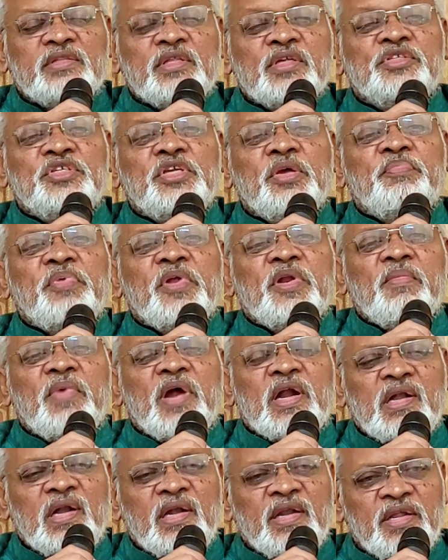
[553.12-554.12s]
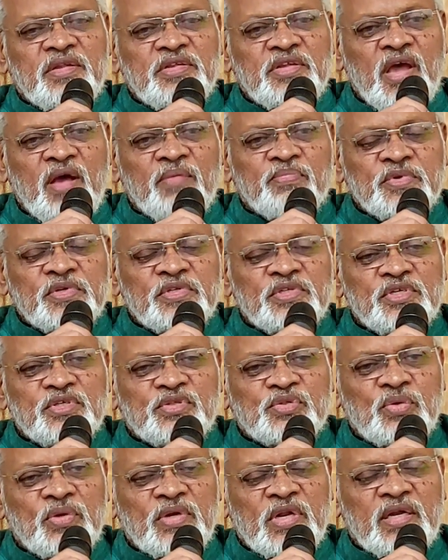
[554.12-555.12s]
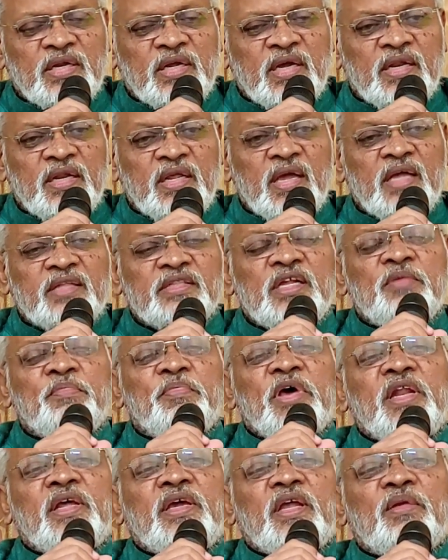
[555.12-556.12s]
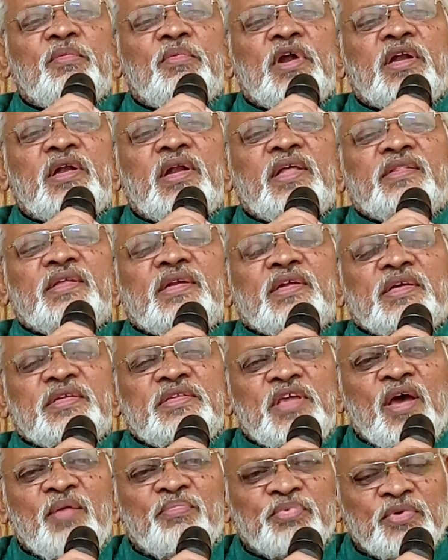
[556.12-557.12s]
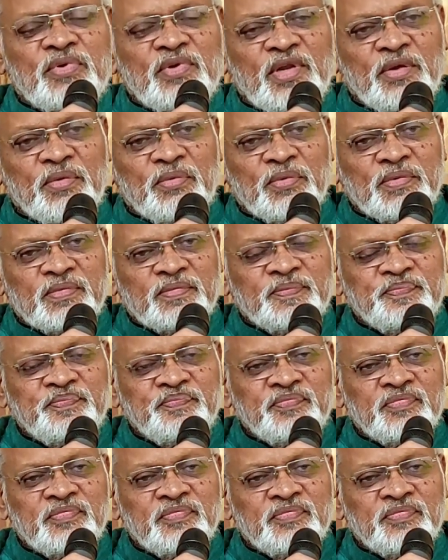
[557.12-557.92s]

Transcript: అతను చెప్పిన మాటలు నేను జ్ఞాపకం చేసుకున్నాను కానీ అతను పలికిన మాటలు అతనికి జ్ఞాపకం లేవు